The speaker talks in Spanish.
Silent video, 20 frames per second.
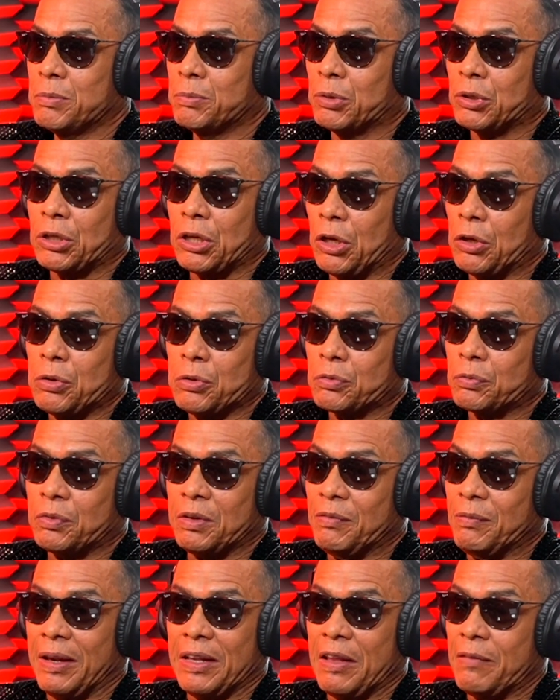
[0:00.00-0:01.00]
porque ellos
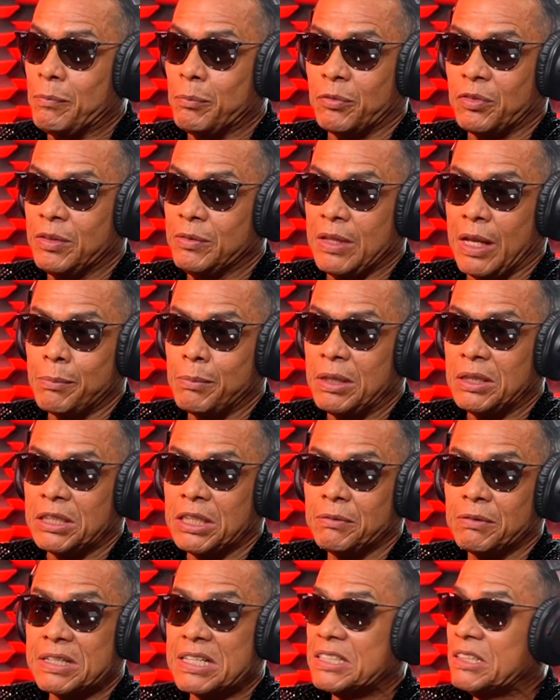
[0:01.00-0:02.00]
finalmente
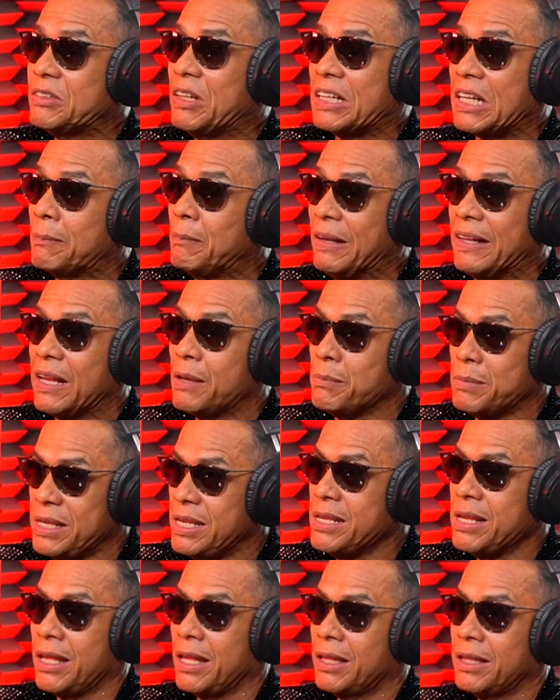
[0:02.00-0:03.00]
iban a hacer una réplica
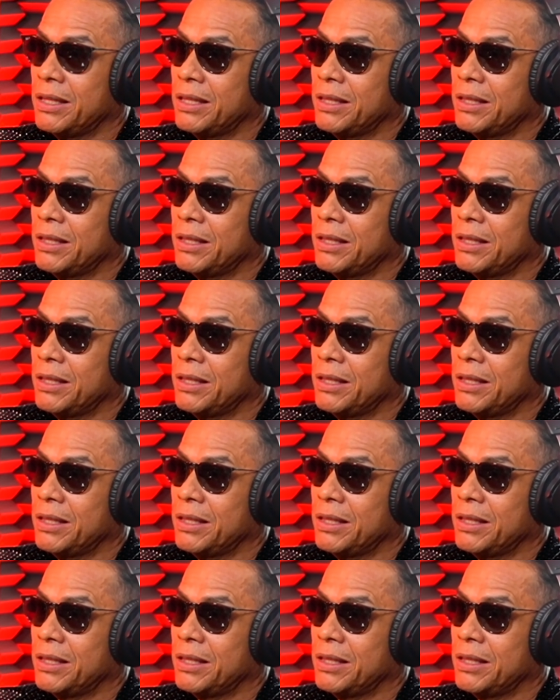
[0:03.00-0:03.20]
mía.